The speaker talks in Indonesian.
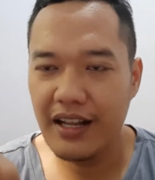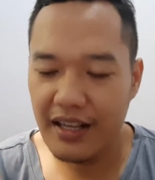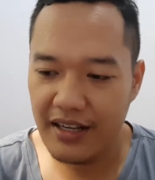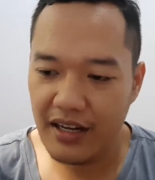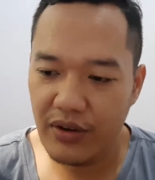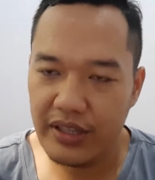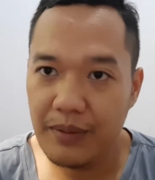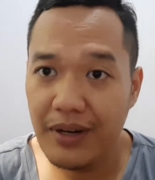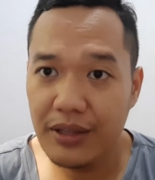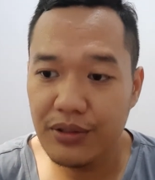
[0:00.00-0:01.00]
yang kalau kita
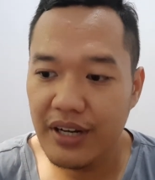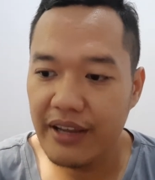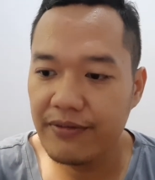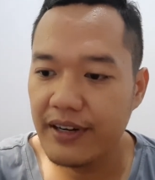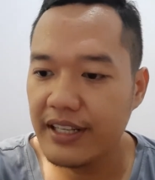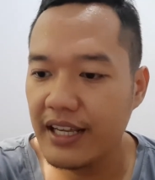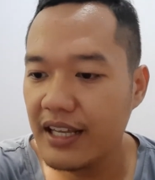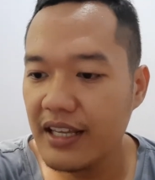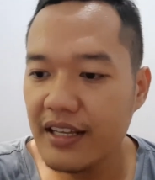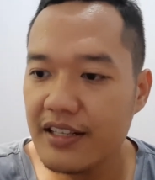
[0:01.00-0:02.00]
bilang itu drivernya.
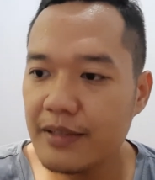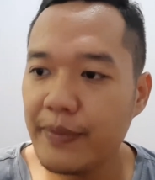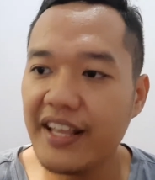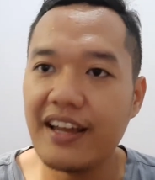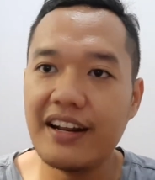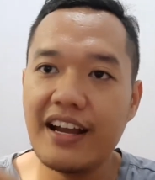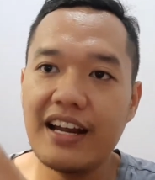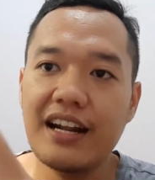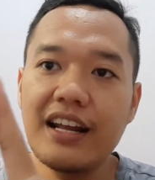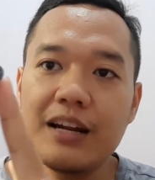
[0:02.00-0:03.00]
Speaker yang
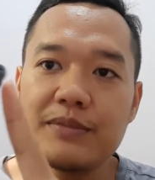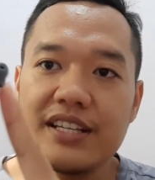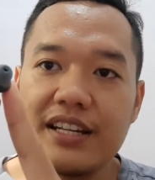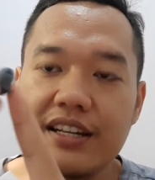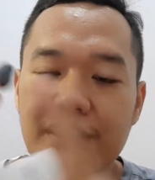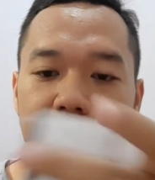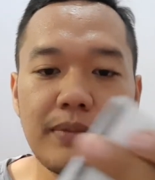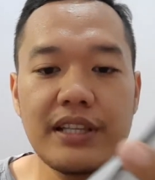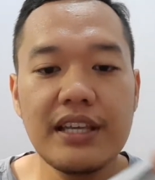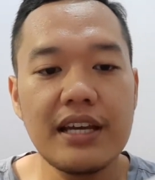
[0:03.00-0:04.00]
ada dalam sini ini
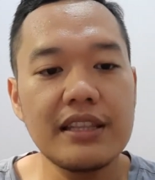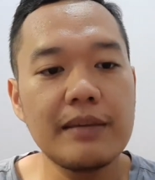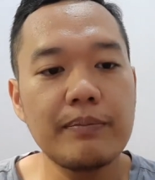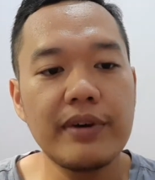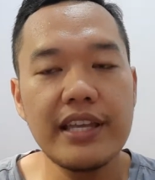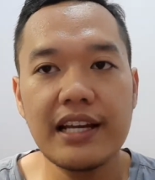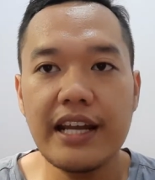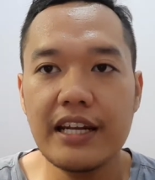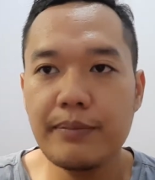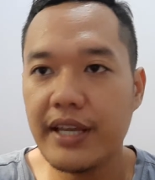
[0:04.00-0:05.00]
tipenya tipe yang
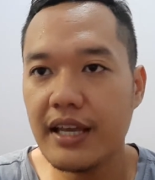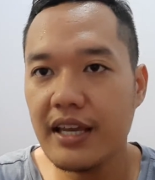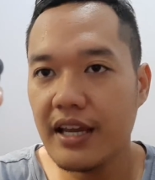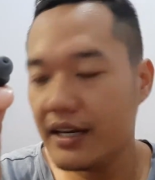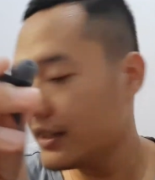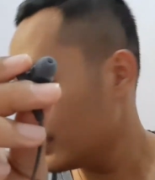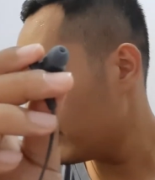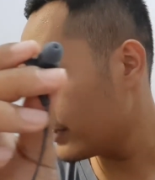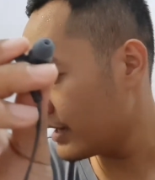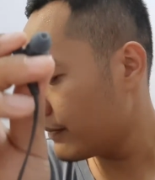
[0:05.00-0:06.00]
dynamic. Ini
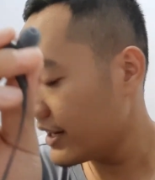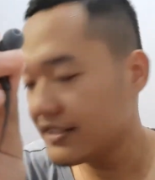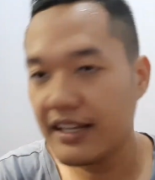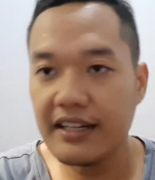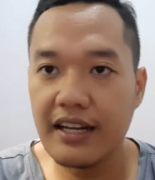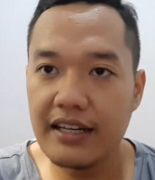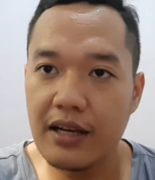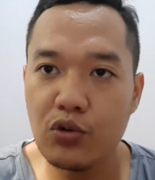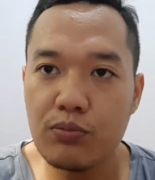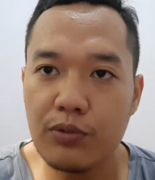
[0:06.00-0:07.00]
tipe yang paling standar
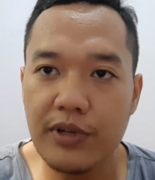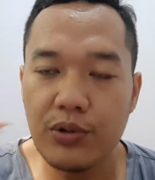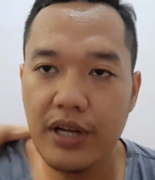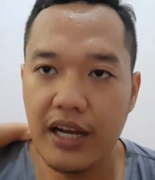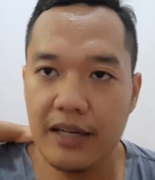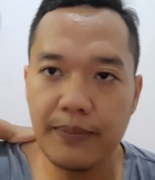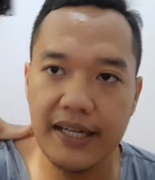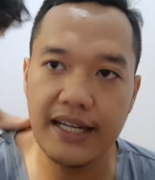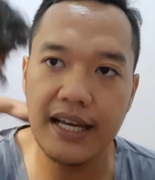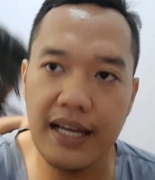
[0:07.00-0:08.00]
yang umum digunakan
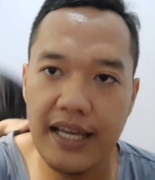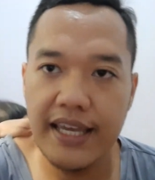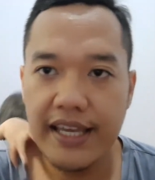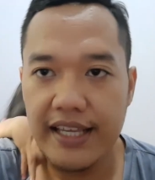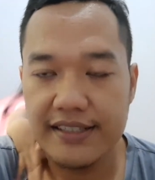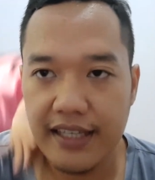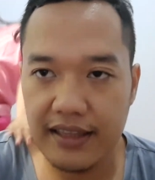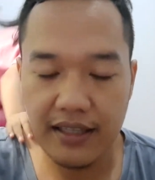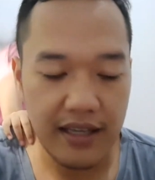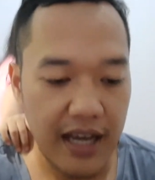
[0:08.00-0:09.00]
pada
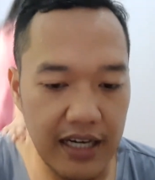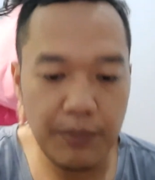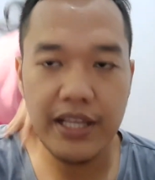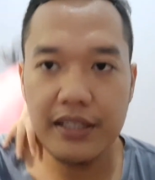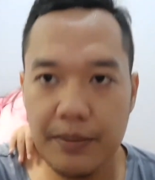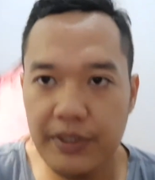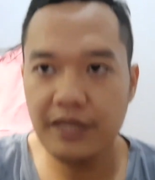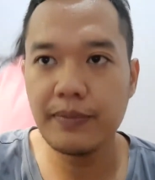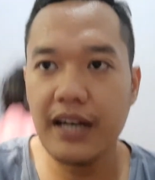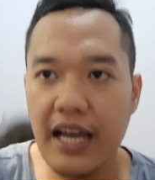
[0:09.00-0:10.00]
headset. Ada banyak
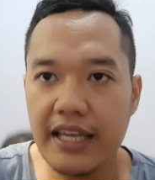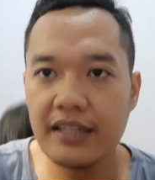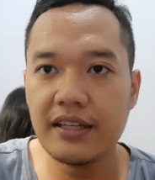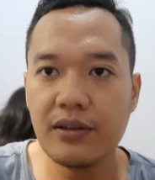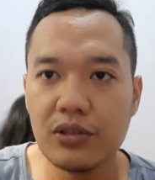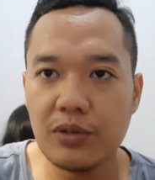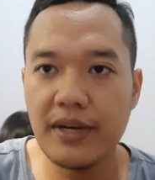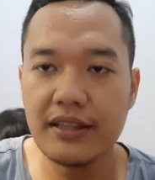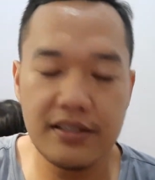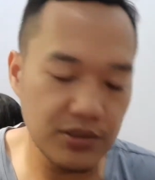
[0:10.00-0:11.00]
tipe-tipe lain yang
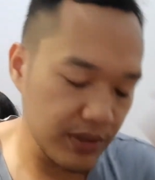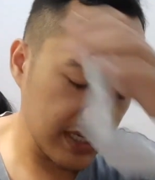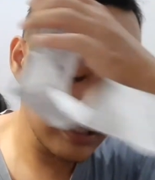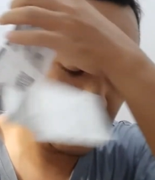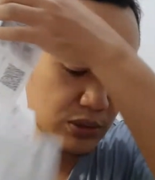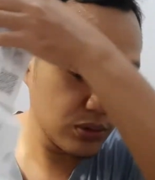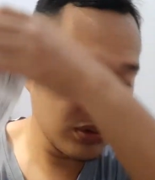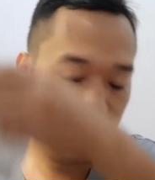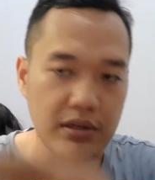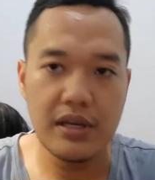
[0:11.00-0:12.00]
otomatis juga
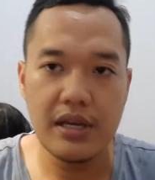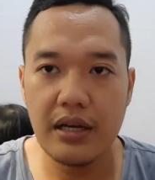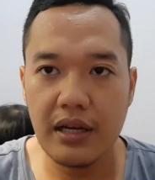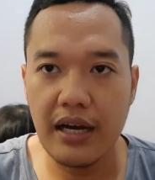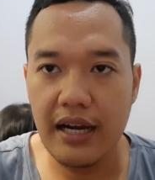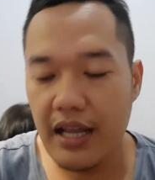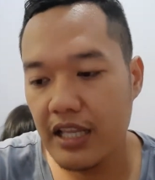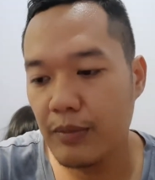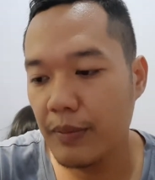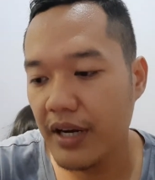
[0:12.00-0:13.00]
tentu uh,
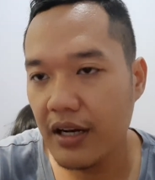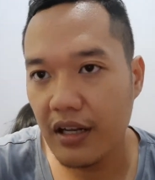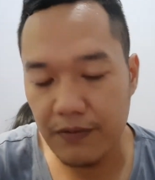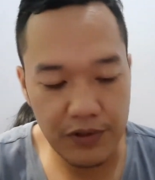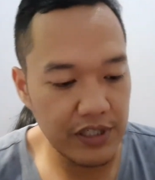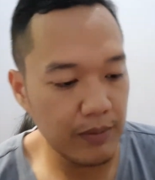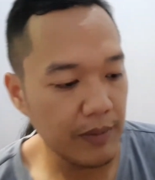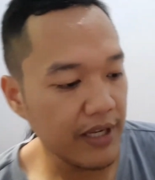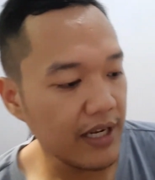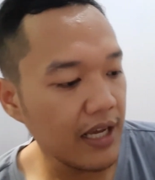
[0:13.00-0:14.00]
harganya berbeda dengan fungsi yang
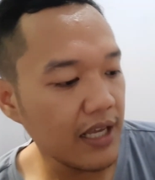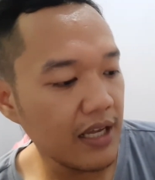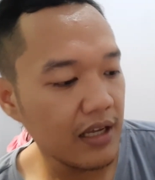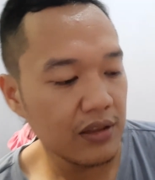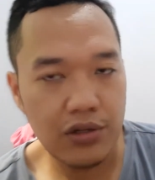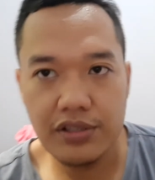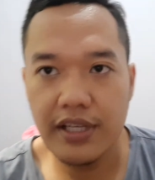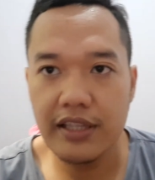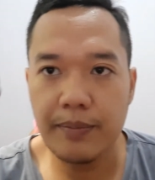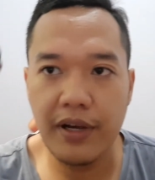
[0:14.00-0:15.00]
berbeda. Terus dia
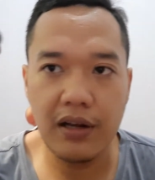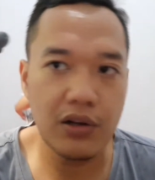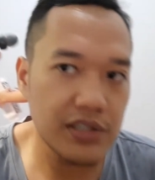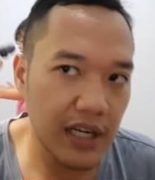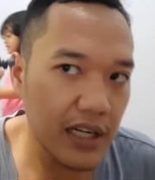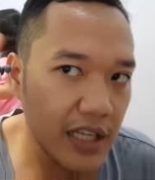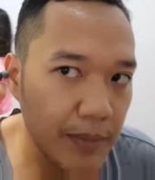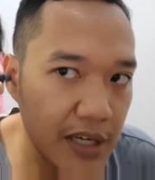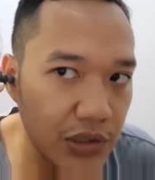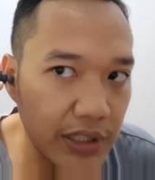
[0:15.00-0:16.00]
tipe close karena dia
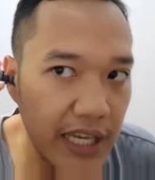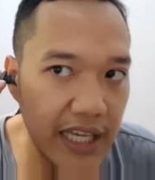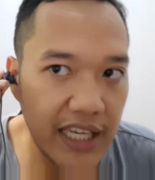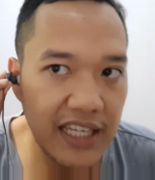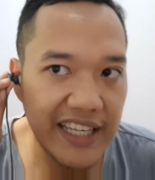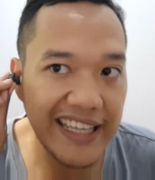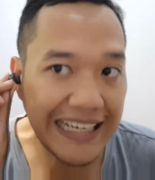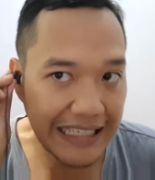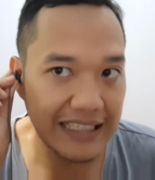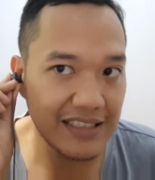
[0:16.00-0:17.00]
masuk ya in
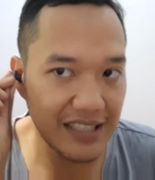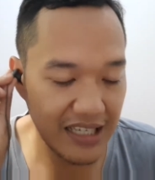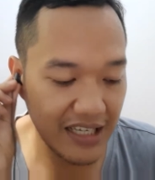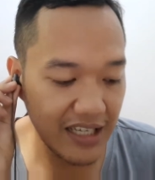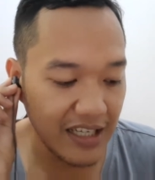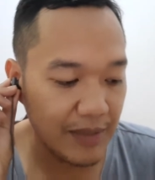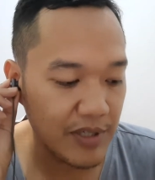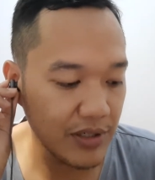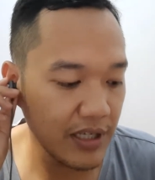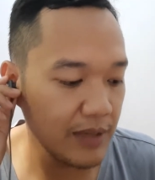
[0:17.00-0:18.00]
ear, istilahnya in ear
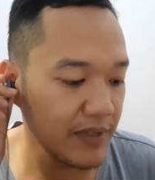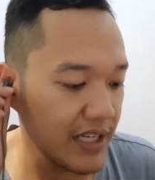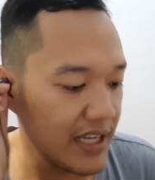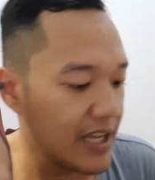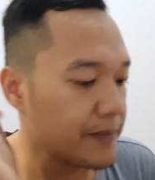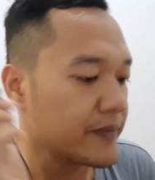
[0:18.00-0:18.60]
masuk ke dalam telinga.